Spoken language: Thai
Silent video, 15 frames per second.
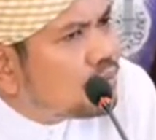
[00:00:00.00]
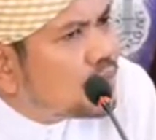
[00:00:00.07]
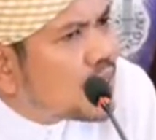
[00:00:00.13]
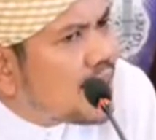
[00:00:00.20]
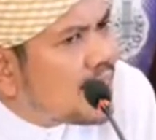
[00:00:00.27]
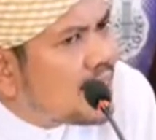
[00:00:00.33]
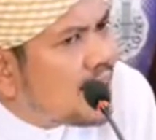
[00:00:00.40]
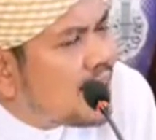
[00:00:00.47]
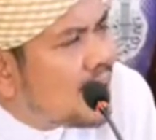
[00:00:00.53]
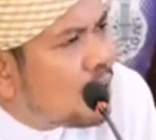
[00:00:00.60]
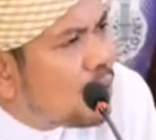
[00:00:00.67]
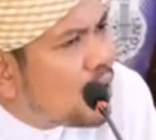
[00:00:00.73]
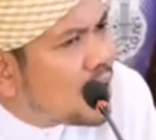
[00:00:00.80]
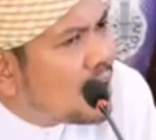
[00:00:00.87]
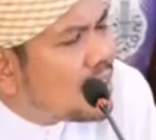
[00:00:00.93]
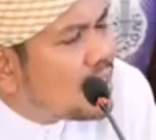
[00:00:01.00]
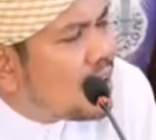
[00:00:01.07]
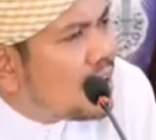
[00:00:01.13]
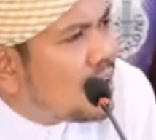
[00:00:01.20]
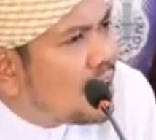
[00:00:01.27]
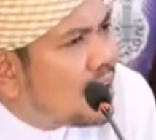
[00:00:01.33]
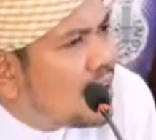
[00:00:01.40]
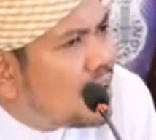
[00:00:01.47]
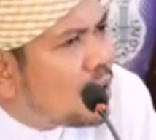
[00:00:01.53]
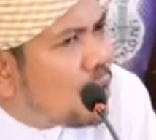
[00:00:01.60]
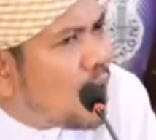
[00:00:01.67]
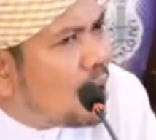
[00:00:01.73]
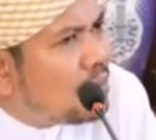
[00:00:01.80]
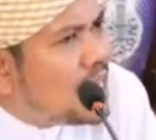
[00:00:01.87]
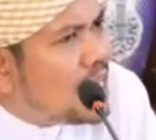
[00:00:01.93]
กะดาวะกะดาค
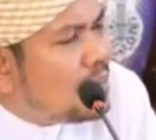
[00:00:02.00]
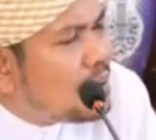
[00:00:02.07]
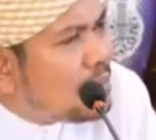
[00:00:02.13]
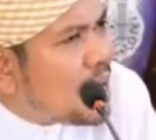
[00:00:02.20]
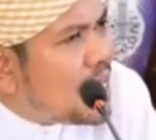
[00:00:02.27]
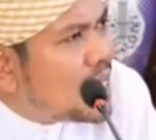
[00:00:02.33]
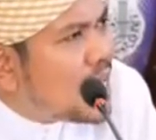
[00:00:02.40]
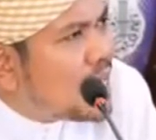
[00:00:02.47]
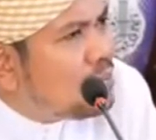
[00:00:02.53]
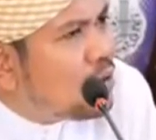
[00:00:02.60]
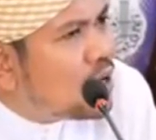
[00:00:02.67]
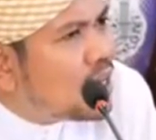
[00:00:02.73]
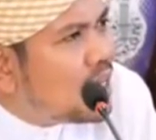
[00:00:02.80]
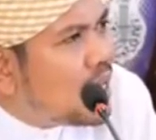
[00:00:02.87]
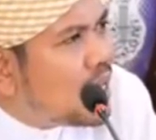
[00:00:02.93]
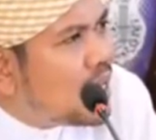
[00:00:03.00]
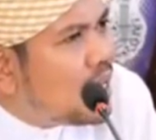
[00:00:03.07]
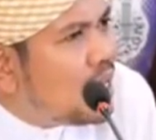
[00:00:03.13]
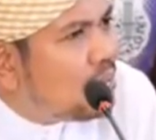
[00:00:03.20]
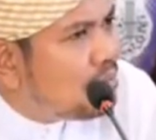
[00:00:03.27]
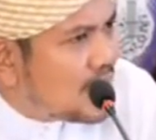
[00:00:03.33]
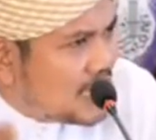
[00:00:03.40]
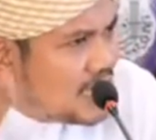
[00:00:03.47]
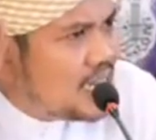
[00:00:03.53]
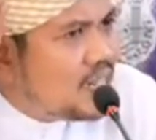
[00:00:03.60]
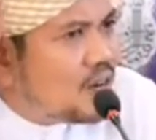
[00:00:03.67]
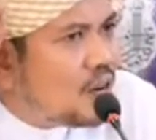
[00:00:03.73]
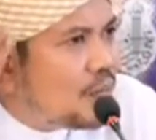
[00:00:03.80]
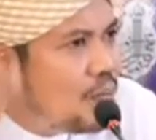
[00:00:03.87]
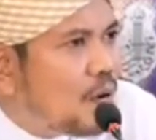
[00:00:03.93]
วามดีมันไปไหนหมดเนี่ยเล่มบัญชี
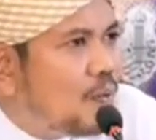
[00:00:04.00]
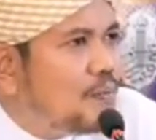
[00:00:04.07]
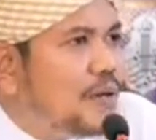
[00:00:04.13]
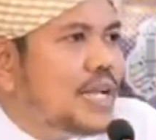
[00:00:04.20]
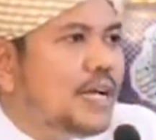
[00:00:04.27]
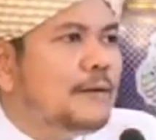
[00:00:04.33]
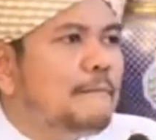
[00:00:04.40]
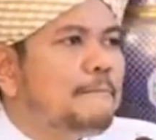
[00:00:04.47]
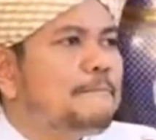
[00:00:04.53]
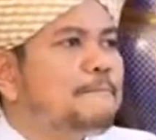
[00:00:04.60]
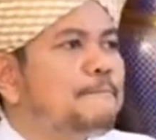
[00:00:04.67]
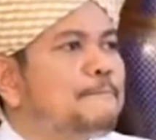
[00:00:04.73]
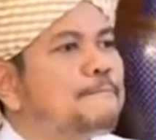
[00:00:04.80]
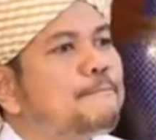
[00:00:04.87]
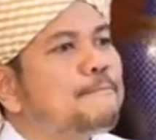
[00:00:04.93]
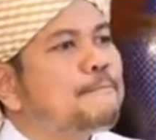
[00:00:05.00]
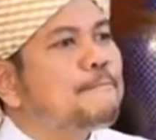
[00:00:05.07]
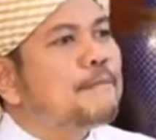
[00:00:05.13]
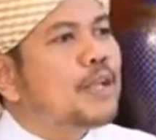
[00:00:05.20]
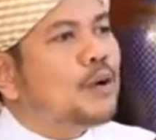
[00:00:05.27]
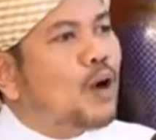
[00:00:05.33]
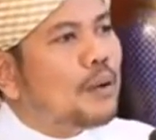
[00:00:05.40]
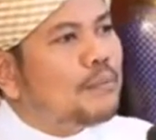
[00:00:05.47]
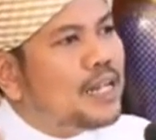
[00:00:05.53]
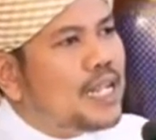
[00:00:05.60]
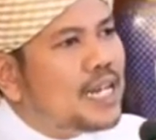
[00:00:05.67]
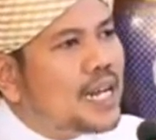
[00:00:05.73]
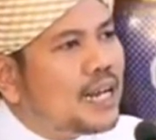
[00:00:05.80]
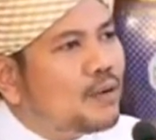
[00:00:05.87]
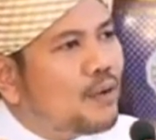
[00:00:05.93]
ของผมเนี่ยความดี
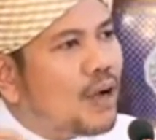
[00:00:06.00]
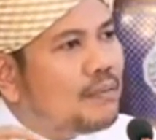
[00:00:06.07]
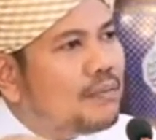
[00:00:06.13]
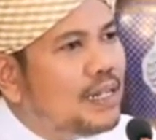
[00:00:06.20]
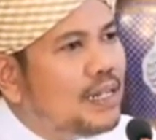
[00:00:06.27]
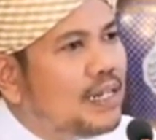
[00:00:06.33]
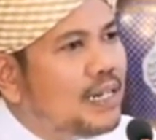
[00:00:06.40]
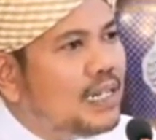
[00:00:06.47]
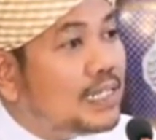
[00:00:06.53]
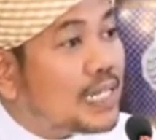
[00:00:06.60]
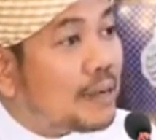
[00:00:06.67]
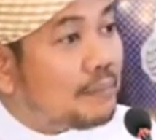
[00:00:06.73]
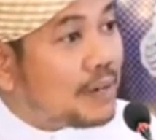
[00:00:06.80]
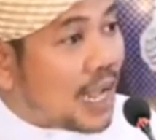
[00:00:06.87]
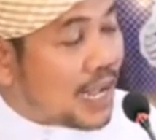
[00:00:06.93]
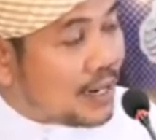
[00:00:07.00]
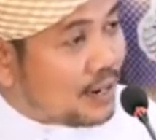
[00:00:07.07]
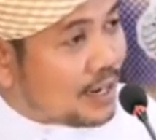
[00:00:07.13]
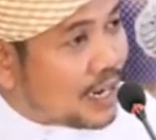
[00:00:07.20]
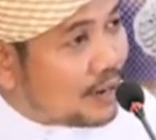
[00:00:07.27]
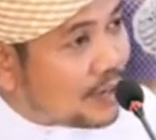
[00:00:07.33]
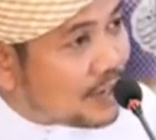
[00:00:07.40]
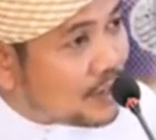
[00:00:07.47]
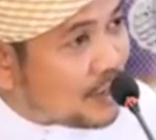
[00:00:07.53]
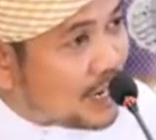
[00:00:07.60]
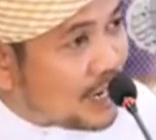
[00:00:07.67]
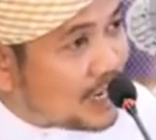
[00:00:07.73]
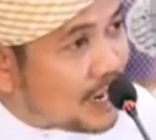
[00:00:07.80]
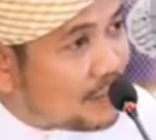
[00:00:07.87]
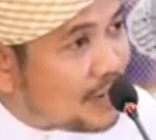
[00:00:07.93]
นั้นความดีนี้จำได้ด้วยนะว่าตนเอ
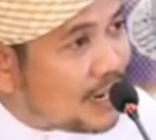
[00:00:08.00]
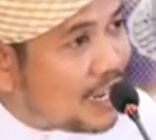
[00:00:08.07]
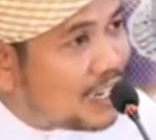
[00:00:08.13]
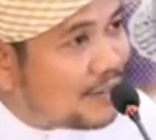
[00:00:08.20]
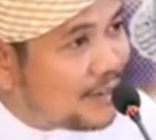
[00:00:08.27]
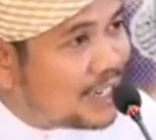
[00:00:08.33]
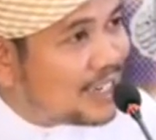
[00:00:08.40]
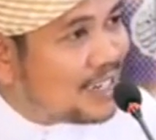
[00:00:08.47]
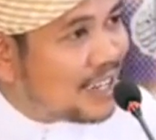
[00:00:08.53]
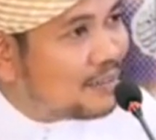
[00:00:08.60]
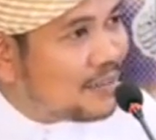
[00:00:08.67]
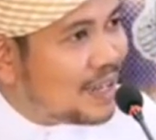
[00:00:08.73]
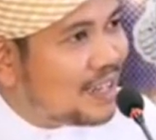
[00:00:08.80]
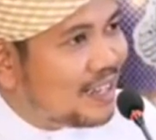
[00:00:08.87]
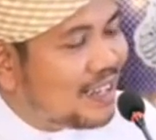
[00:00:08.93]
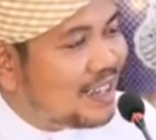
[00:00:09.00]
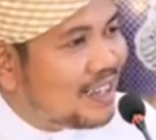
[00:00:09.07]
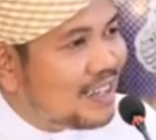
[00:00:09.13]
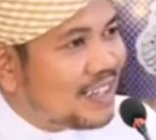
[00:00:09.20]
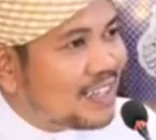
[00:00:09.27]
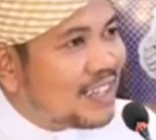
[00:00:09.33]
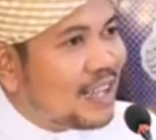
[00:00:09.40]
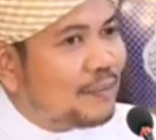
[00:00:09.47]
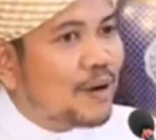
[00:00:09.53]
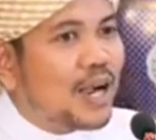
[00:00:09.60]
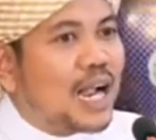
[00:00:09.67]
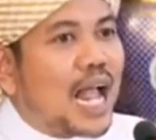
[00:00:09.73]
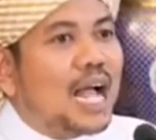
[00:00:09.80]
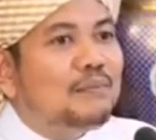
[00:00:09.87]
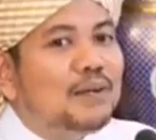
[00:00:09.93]
งทำอะไรในวันกิยามะห์แต่พอ
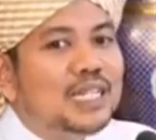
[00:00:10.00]
กลางบัญ